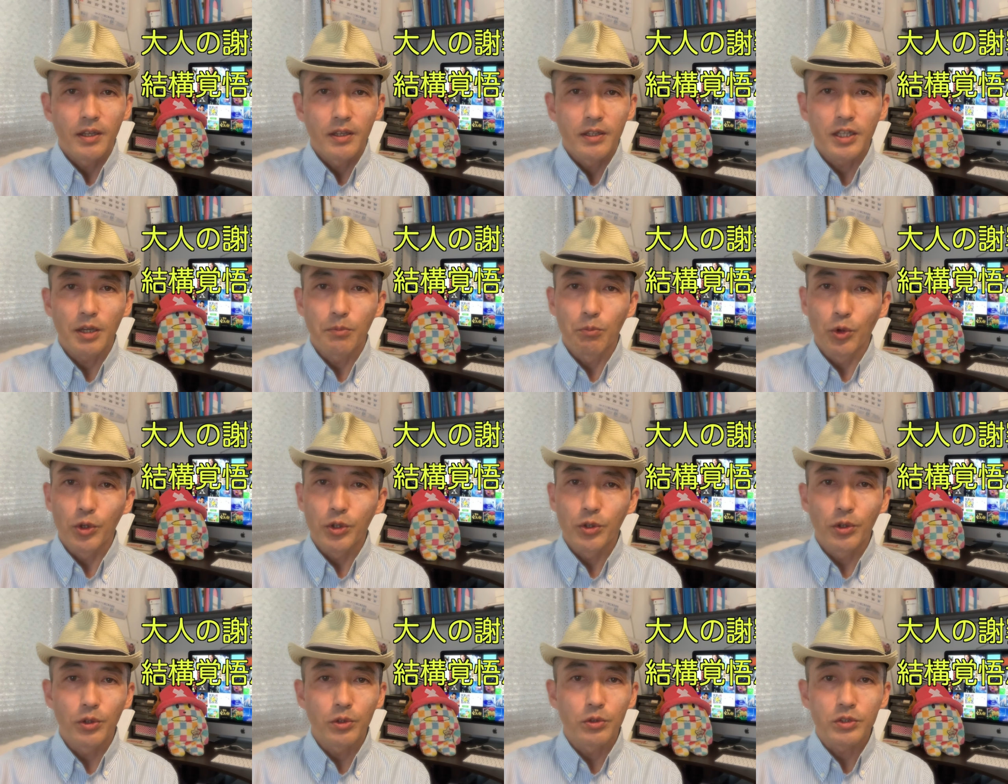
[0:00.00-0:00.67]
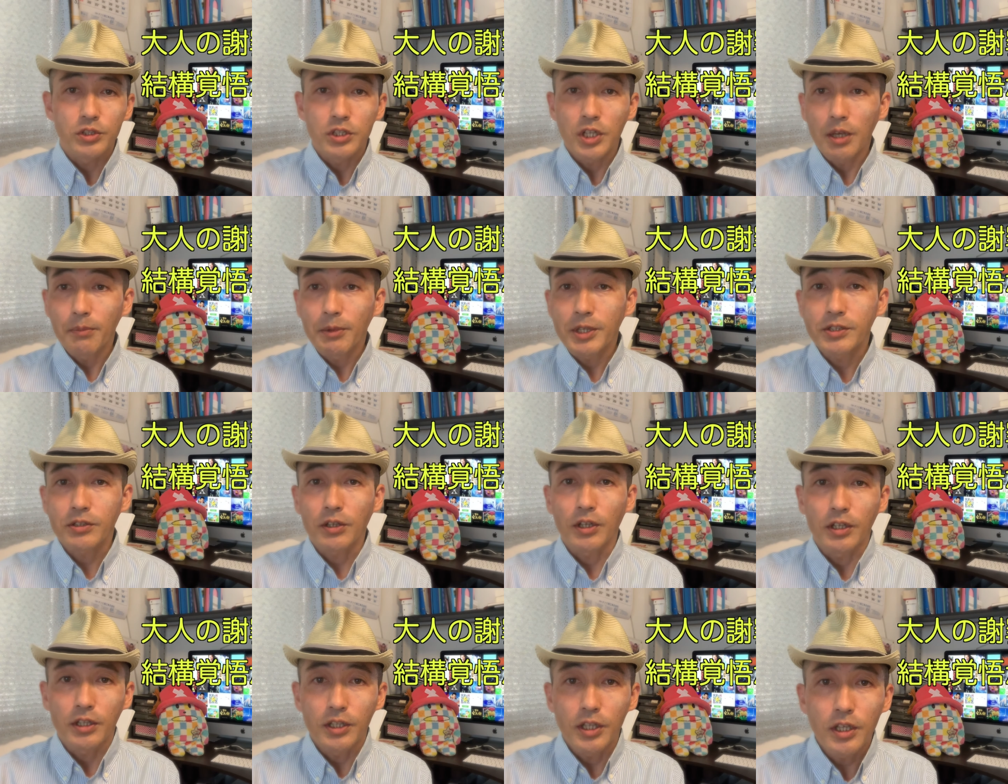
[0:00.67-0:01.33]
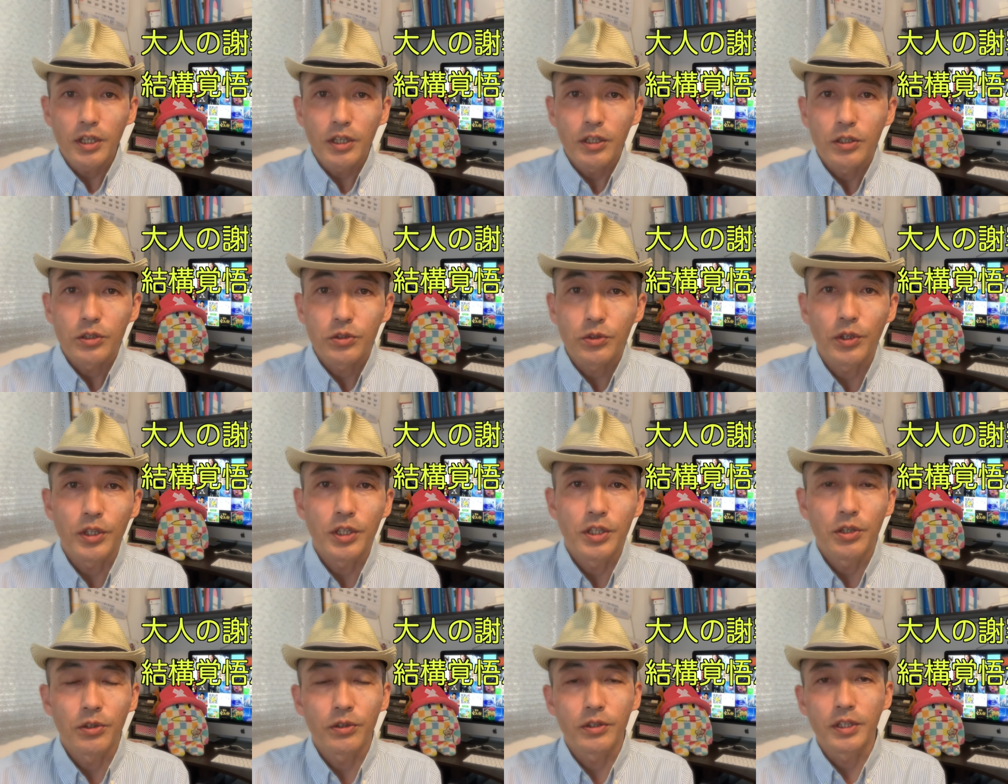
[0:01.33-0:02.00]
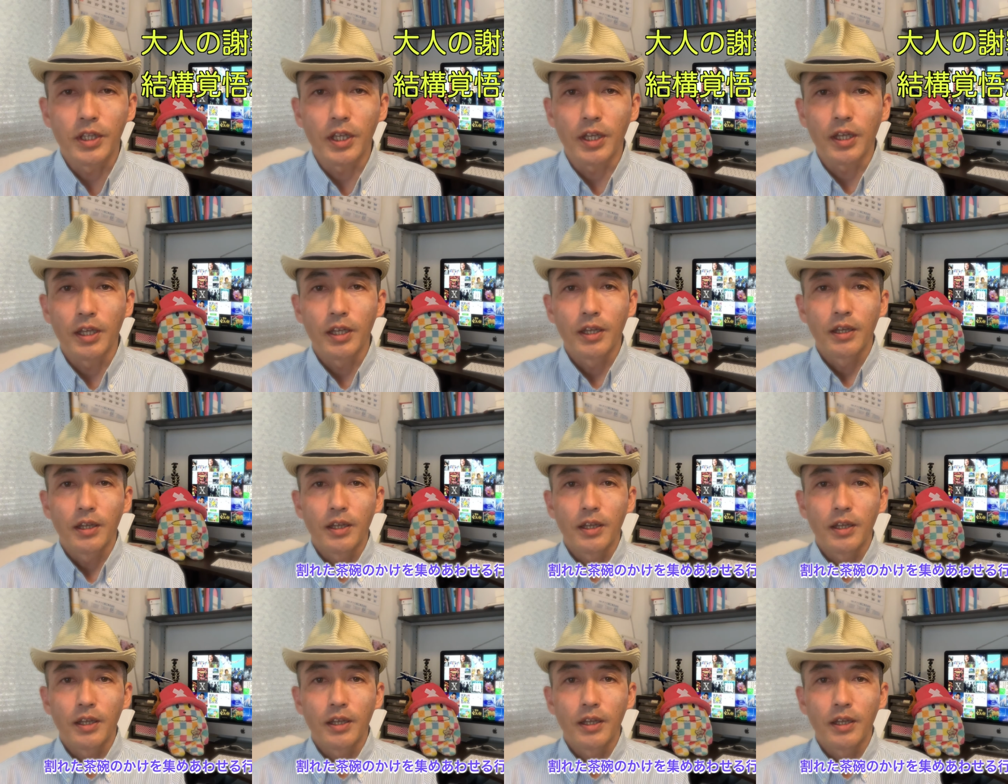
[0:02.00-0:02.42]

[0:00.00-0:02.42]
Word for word: いやもういろいろ失いますからねそれによって